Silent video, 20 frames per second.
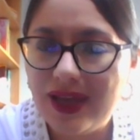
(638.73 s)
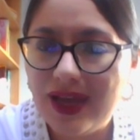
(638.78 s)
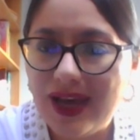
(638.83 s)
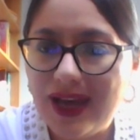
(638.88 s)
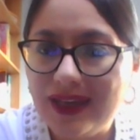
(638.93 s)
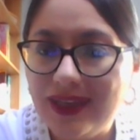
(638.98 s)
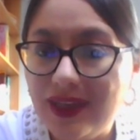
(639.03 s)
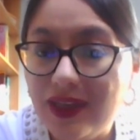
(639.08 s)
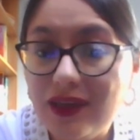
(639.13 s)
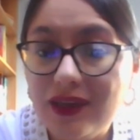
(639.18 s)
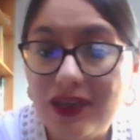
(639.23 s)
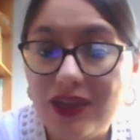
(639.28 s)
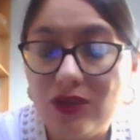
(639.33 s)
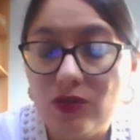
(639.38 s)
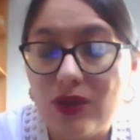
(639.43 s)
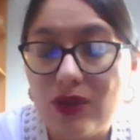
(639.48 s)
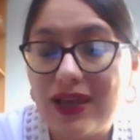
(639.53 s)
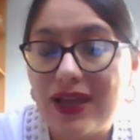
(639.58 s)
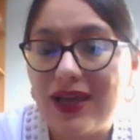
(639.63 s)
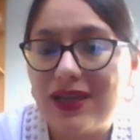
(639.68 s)
Aquí en
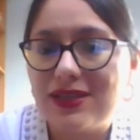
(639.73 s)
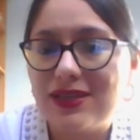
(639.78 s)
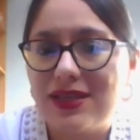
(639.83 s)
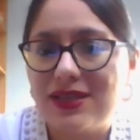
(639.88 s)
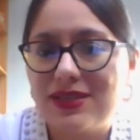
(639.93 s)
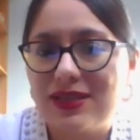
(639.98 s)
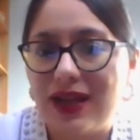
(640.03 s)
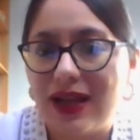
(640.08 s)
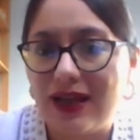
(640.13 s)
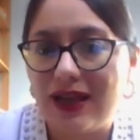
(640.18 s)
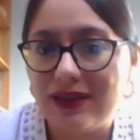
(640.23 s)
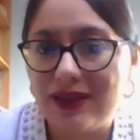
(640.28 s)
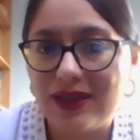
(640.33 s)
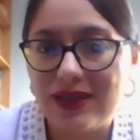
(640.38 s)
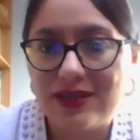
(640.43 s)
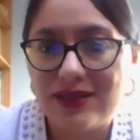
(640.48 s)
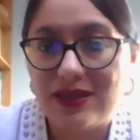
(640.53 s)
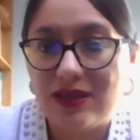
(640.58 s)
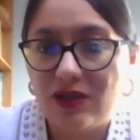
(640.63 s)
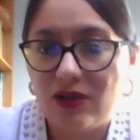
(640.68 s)
Quito hay casas
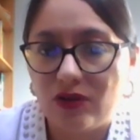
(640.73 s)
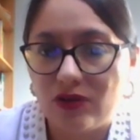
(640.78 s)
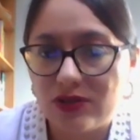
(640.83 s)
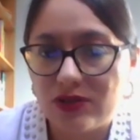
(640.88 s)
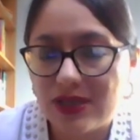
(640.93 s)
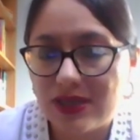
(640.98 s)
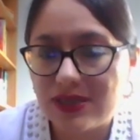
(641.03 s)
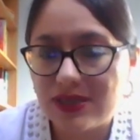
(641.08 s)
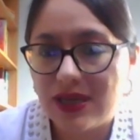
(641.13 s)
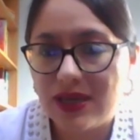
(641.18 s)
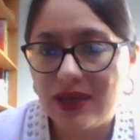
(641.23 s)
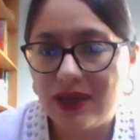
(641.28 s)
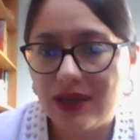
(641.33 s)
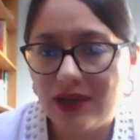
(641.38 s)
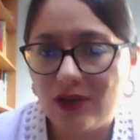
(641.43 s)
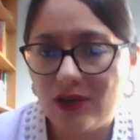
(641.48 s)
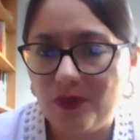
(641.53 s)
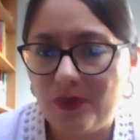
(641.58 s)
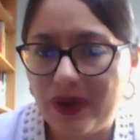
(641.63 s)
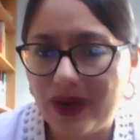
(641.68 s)
grandes y cosas
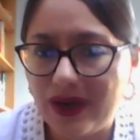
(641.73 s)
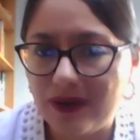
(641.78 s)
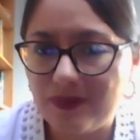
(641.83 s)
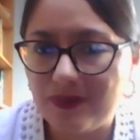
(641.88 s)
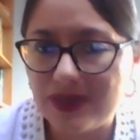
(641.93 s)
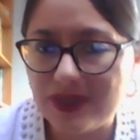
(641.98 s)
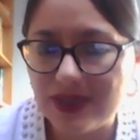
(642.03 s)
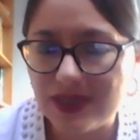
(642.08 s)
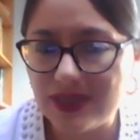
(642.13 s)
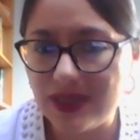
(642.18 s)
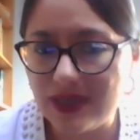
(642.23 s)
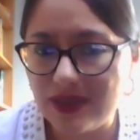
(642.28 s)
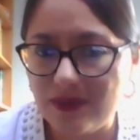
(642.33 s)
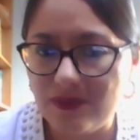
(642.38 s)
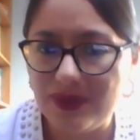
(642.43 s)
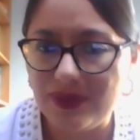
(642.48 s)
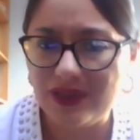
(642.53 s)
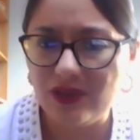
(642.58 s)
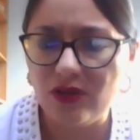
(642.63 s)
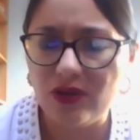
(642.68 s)
que no pagan más allá de
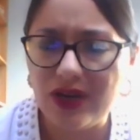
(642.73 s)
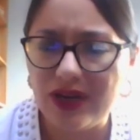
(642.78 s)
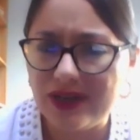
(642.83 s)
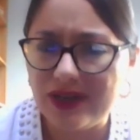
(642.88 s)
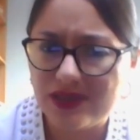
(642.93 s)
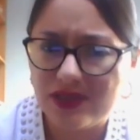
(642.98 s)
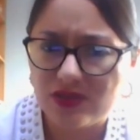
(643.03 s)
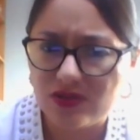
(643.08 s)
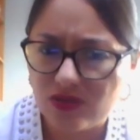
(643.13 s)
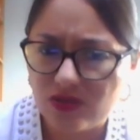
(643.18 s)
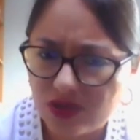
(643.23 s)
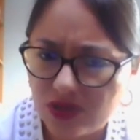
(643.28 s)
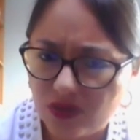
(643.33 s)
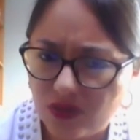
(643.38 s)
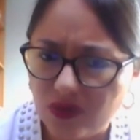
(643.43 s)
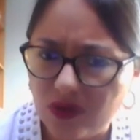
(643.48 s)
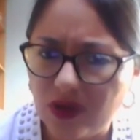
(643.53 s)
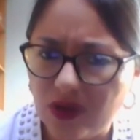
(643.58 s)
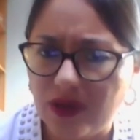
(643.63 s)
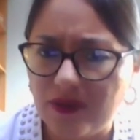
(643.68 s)
mil dólares y estoy
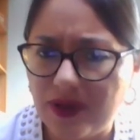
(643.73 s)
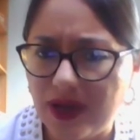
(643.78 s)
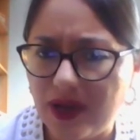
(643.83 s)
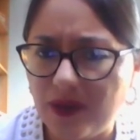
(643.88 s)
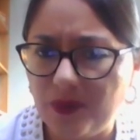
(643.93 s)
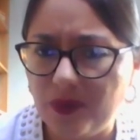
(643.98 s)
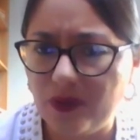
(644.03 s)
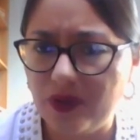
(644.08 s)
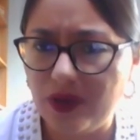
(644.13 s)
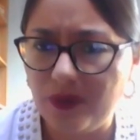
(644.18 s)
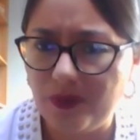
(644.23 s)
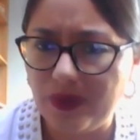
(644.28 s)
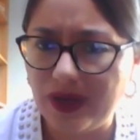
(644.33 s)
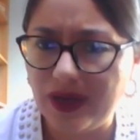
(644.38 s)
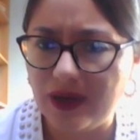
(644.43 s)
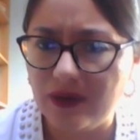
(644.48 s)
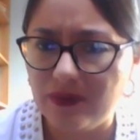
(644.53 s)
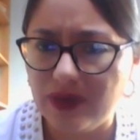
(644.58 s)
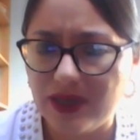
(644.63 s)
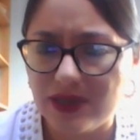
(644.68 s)
seguro que van a poder
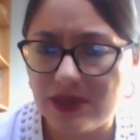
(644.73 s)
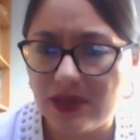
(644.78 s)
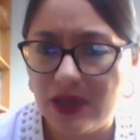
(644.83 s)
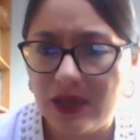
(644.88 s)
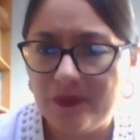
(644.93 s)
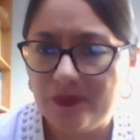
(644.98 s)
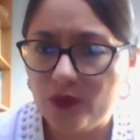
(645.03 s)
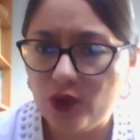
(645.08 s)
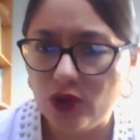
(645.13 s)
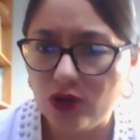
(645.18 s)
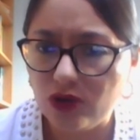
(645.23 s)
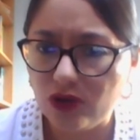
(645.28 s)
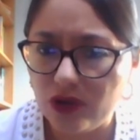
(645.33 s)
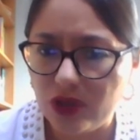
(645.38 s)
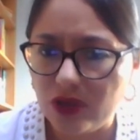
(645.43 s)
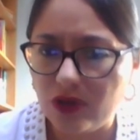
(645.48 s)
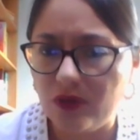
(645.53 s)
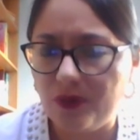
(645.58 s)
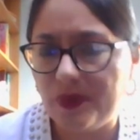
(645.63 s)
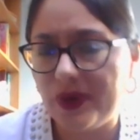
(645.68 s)
pagar más. Yo lo
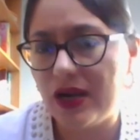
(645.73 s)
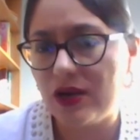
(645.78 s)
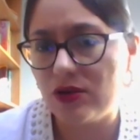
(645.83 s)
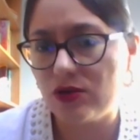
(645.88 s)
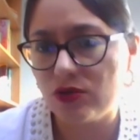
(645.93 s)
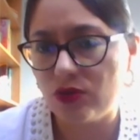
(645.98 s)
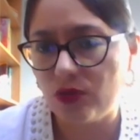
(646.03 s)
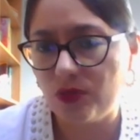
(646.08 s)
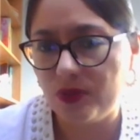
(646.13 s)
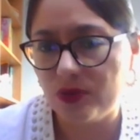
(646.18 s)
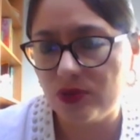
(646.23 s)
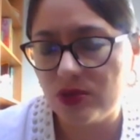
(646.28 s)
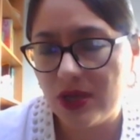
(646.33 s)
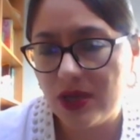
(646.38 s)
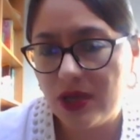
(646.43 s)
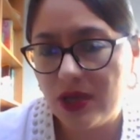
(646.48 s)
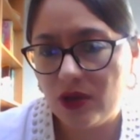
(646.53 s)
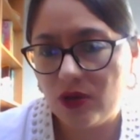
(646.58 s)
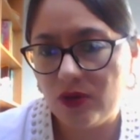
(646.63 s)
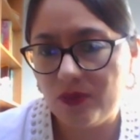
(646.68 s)
digo para los grupos